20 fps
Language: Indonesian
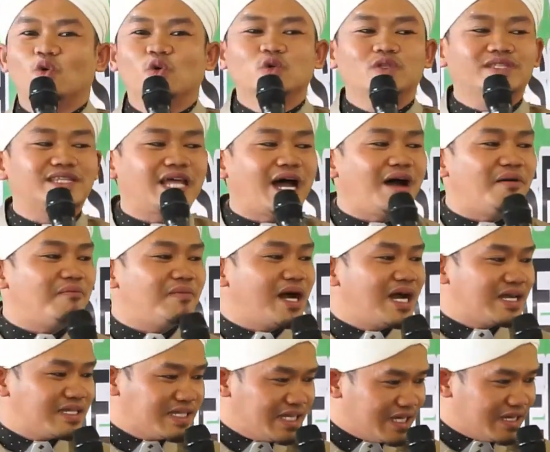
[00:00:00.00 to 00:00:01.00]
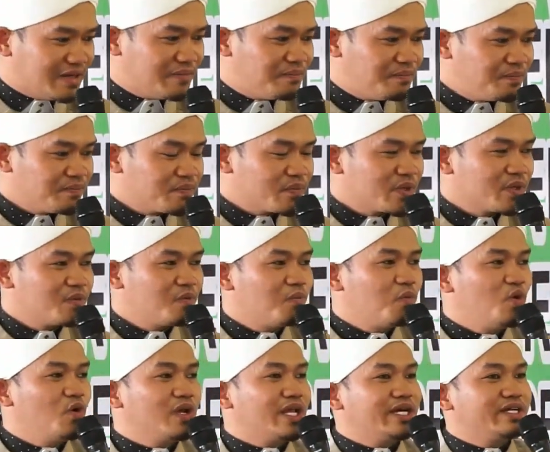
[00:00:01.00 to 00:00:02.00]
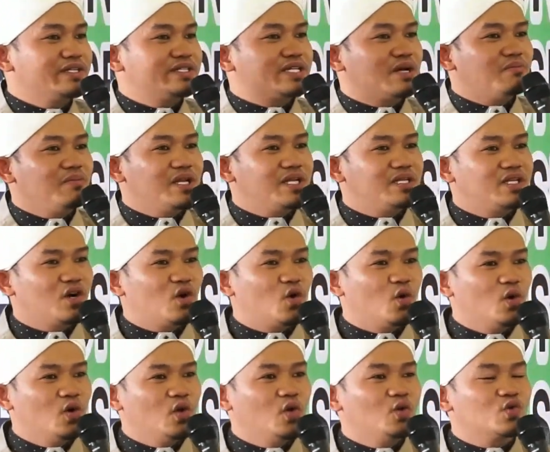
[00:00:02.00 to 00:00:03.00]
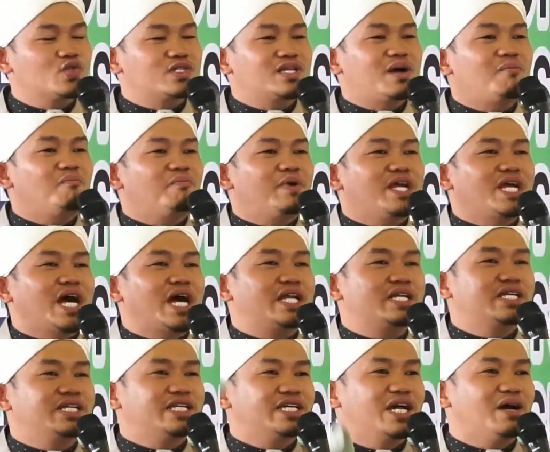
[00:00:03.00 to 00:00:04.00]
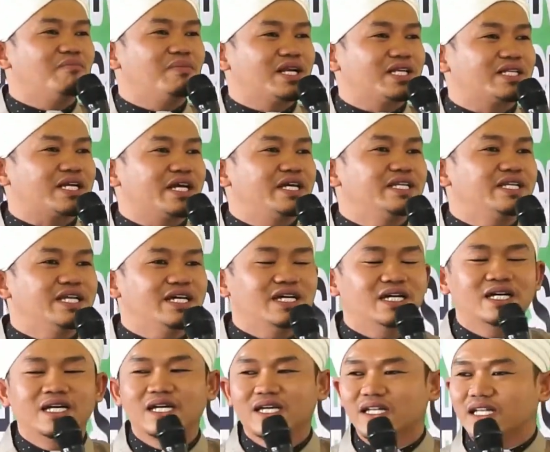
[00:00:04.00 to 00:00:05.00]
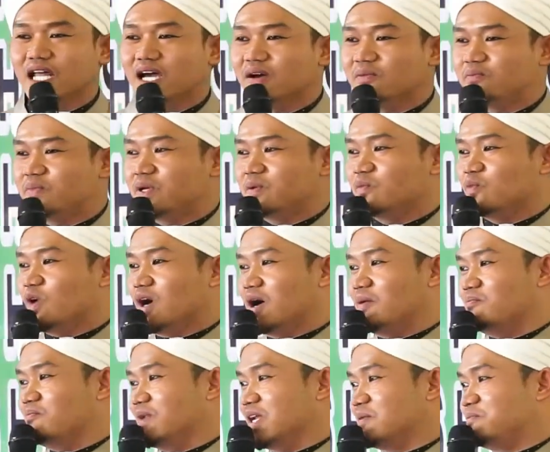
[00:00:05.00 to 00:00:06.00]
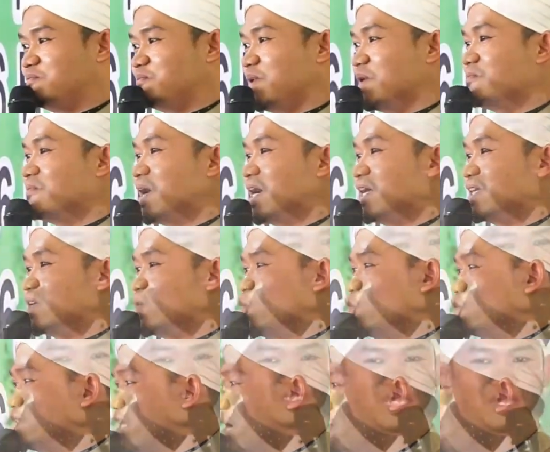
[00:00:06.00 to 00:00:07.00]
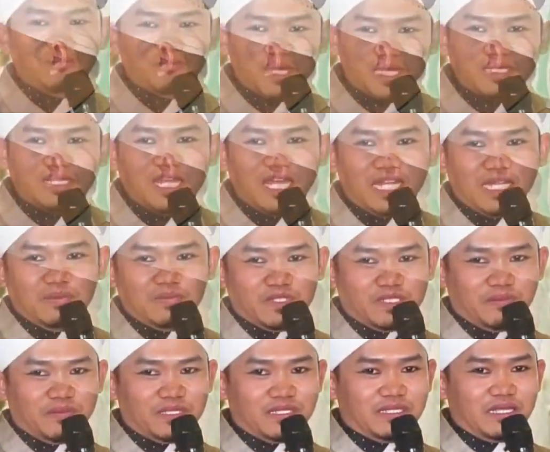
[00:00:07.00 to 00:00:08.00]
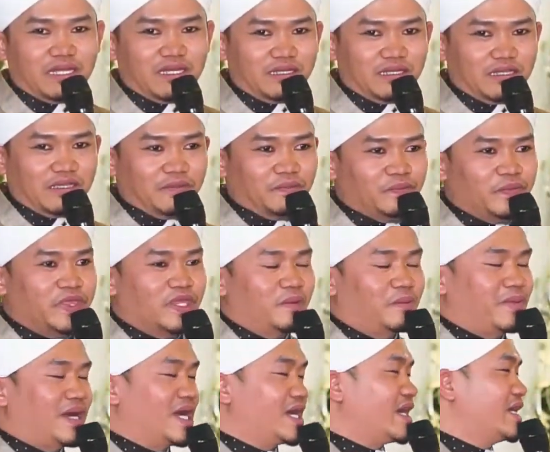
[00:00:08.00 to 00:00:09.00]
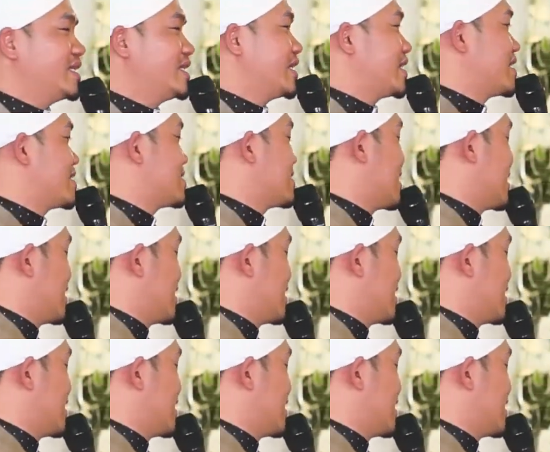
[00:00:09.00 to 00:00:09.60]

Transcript: utamanya mulai zaman dahulu sampai hari kiamat kaina Nabi Muhammad pemain utama di alam semesta ini makanya kisah